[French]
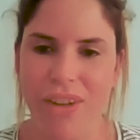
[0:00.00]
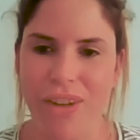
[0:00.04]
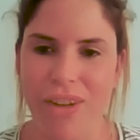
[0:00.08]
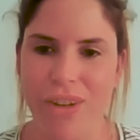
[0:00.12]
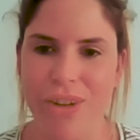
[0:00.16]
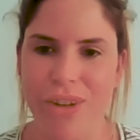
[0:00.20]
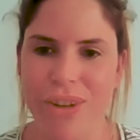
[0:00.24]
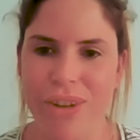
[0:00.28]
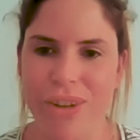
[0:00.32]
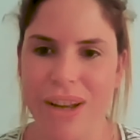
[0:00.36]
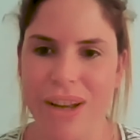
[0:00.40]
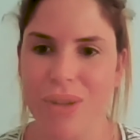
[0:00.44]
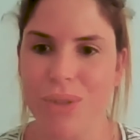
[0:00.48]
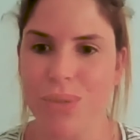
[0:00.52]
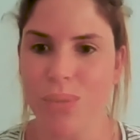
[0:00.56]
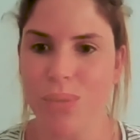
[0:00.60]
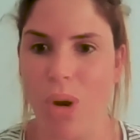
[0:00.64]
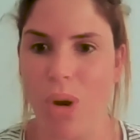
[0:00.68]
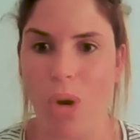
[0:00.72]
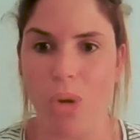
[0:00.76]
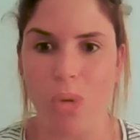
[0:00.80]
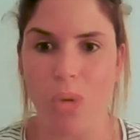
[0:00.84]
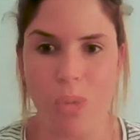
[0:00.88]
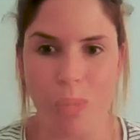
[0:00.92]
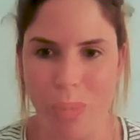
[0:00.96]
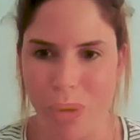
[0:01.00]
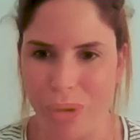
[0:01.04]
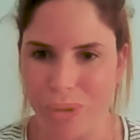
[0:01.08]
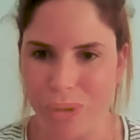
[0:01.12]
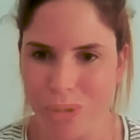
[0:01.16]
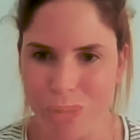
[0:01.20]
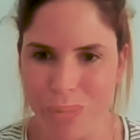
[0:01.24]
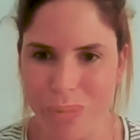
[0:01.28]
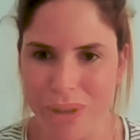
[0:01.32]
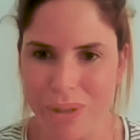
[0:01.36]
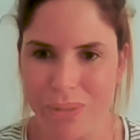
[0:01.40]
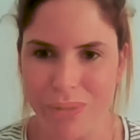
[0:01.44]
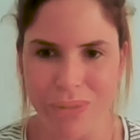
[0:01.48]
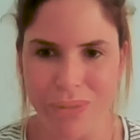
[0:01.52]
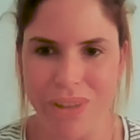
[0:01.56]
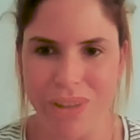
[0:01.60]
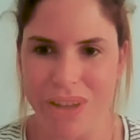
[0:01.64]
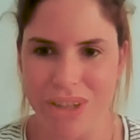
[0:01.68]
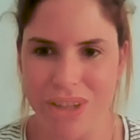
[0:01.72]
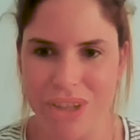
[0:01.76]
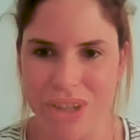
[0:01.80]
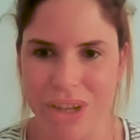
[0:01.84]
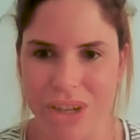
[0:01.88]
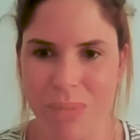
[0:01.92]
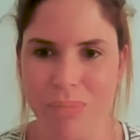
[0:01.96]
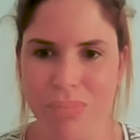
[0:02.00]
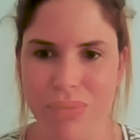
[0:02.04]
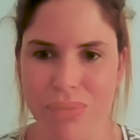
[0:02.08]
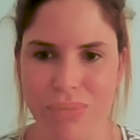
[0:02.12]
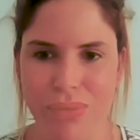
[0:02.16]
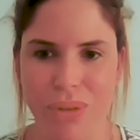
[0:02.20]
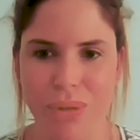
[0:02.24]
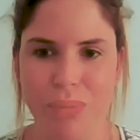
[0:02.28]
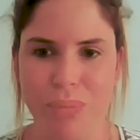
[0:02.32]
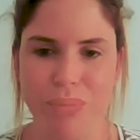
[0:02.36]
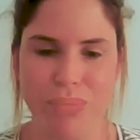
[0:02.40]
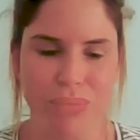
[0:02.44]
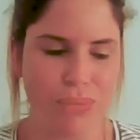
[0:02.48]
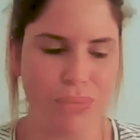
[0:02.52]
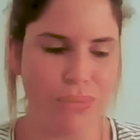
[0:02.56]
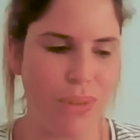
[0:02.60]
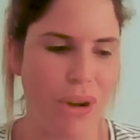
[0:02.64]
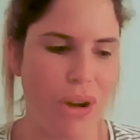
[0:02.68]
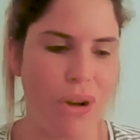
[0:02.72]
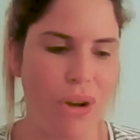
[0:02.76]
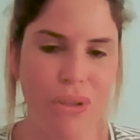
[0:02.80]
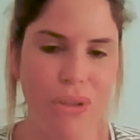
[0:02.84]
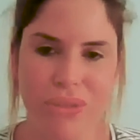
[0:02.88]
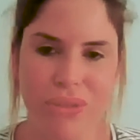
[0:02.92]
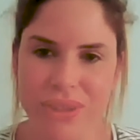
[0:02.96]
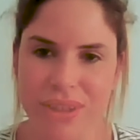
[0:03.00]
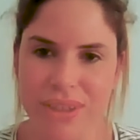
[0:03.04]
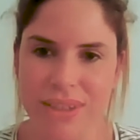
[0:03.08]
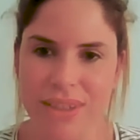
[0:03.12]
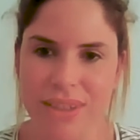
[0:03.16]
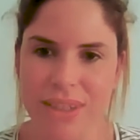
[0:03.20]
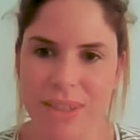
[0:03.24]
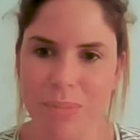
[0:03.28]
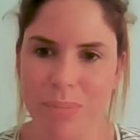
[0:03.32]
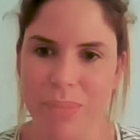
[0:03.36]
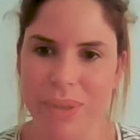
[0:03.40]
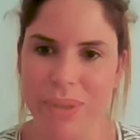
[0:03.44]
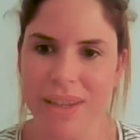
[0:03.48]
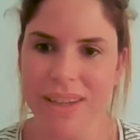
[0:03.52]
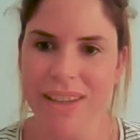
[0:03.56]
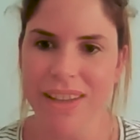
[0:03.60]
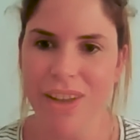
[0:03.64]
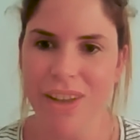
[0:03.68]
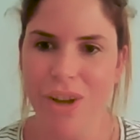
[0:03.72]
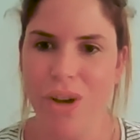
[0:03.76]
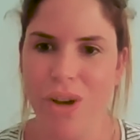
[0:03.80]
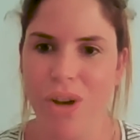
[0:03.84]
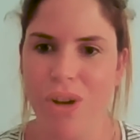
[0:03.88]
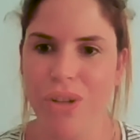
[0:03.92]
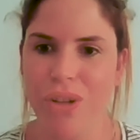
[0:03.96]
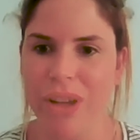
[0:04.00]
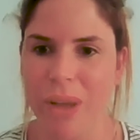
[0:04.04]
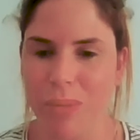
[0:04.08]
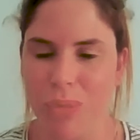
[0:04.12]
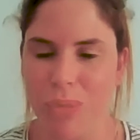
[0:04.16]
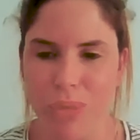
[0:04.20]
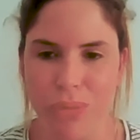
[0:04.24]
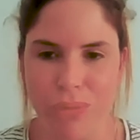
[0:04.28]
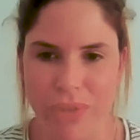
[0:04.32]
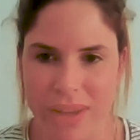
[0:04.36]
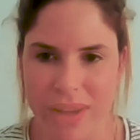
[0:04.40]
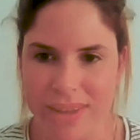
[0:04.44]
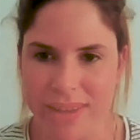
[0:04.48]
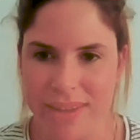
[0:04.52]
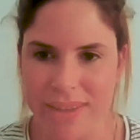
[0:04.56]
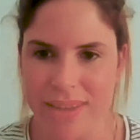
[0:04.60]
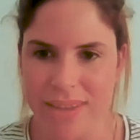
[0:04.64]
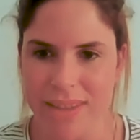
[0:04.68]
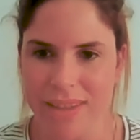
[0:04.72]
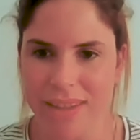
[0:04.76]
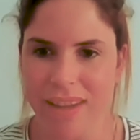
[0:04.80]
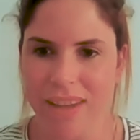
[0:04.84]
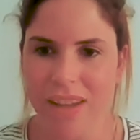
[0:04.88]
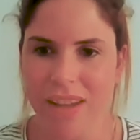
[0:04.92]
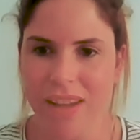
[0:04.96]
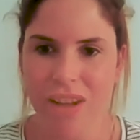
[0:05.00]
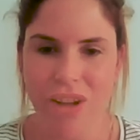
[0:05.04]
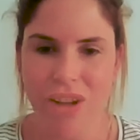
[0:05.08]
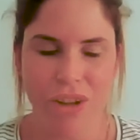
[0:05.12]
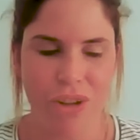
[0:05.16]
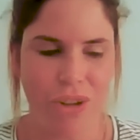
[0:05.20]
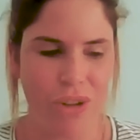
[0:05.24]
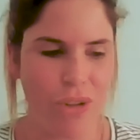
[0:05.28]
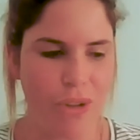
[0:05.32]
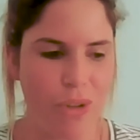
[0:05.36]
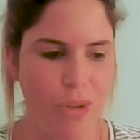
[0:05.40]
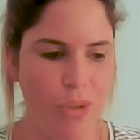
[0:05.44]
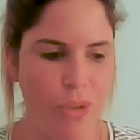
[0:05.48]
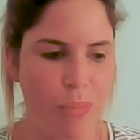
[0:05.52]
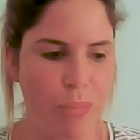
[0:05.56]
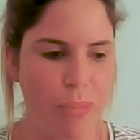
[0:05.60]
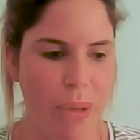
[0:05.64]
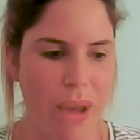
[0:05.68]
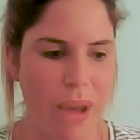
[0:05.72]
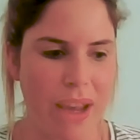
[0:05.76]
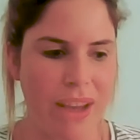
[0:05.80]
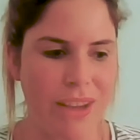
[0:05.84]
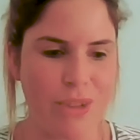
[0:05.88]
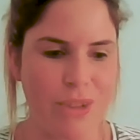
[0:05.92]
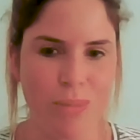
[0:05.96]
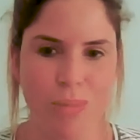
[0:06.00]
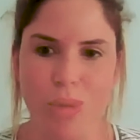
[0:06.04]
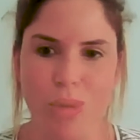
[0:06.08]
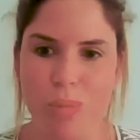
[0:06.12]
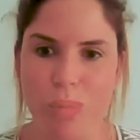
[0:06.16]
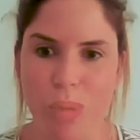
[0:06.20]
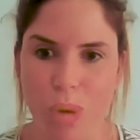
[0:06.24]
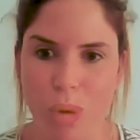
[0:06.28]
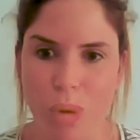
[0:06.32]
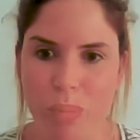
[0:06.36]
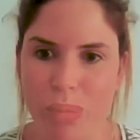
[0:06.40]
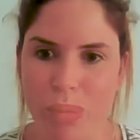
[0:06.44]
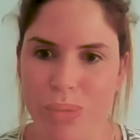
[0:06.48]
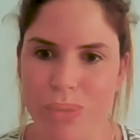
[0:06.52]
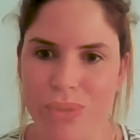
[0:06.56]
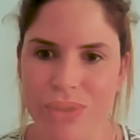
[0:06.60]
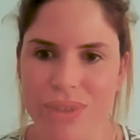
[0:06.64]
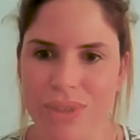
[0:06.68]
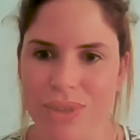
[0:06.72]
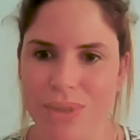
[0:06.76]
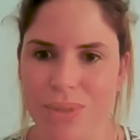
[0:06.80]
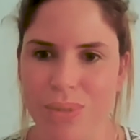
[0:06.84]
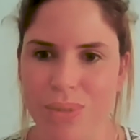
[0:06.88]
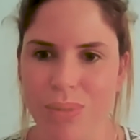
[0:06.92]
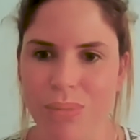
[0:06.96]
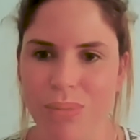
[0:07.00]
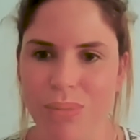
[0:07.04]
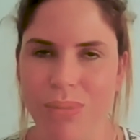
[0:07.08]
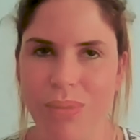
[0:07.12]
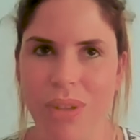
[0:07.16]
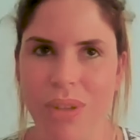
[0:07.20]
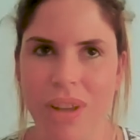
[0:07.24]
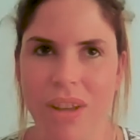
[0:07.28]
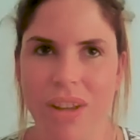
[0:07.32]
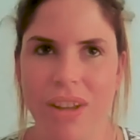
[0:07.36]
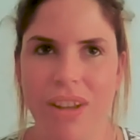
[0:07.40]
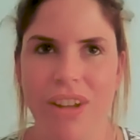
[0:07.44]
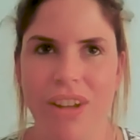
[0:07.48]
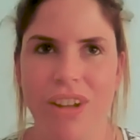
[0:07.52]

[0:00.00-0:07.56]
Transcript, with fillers: euh, quels sont leurs comportements d'achat pour pouvoir anticiper en termes de facing, euh, par exemple de propositions,